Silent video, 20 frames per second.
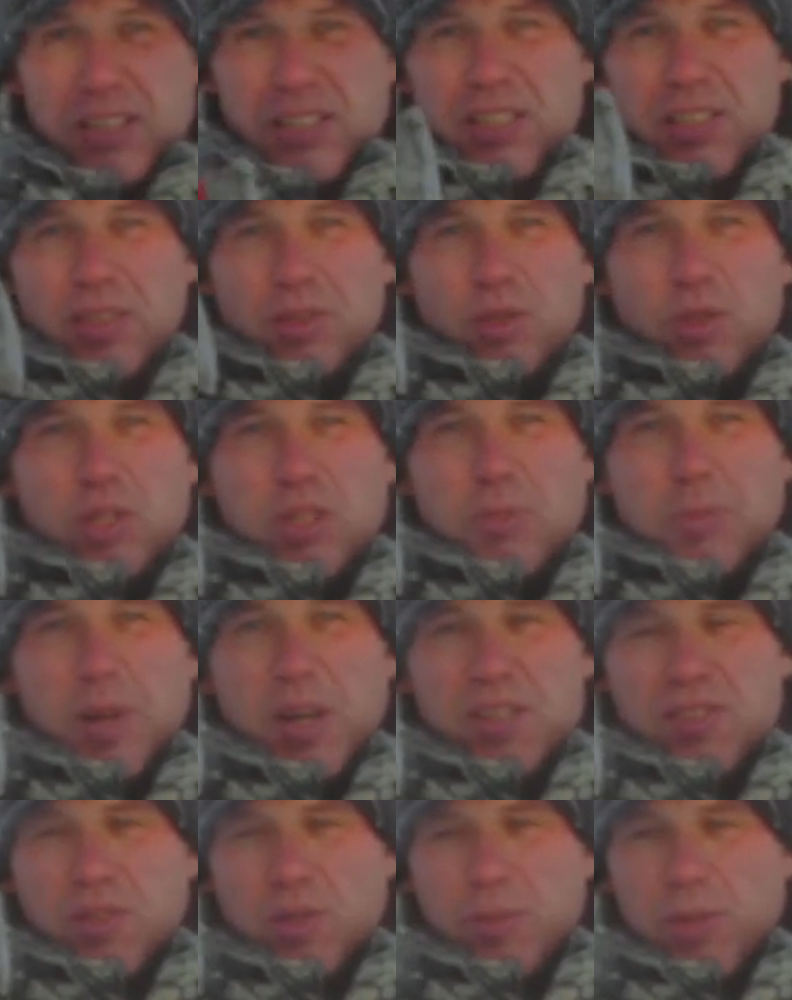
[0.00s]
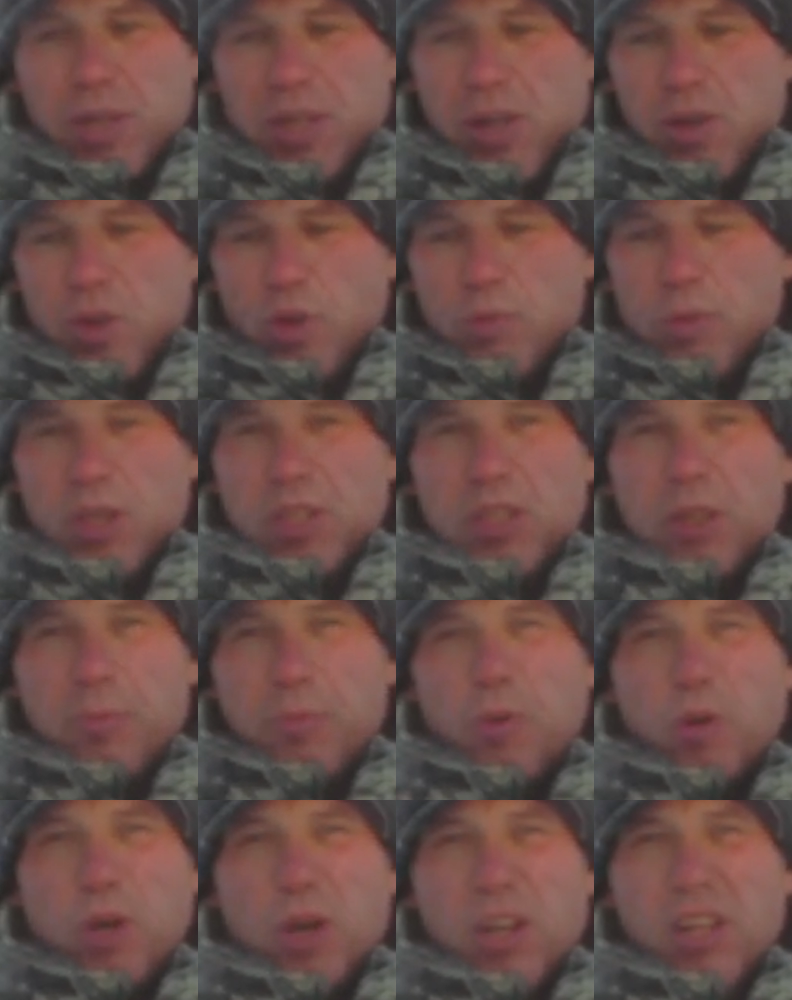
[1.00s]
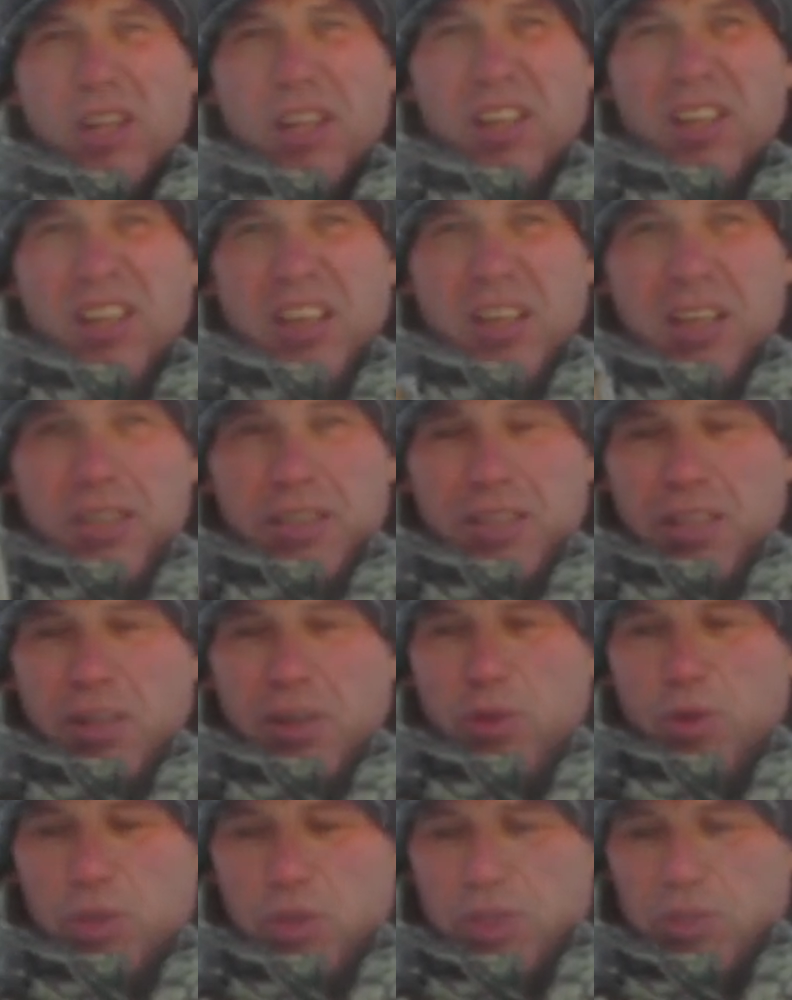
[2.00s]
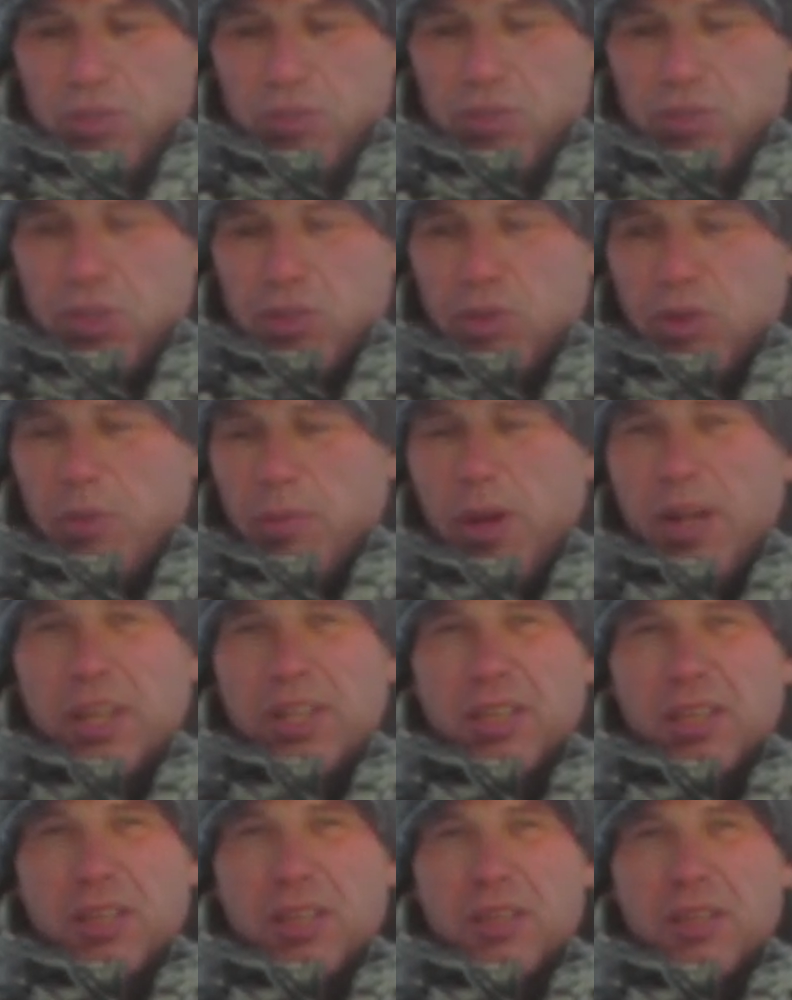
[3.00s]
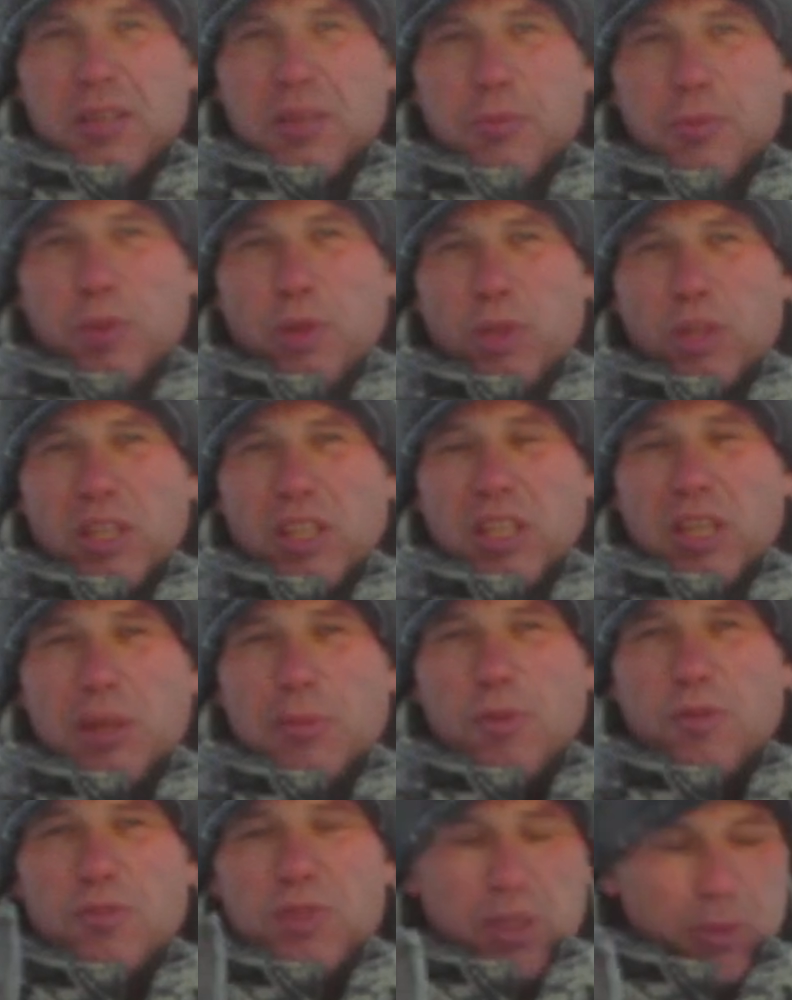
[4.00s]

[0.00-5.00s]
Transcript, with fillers: кстати, кто-то спрашивал меня, какой у меня топор на охоте. Ну, вот такой маленький, полкилограммовый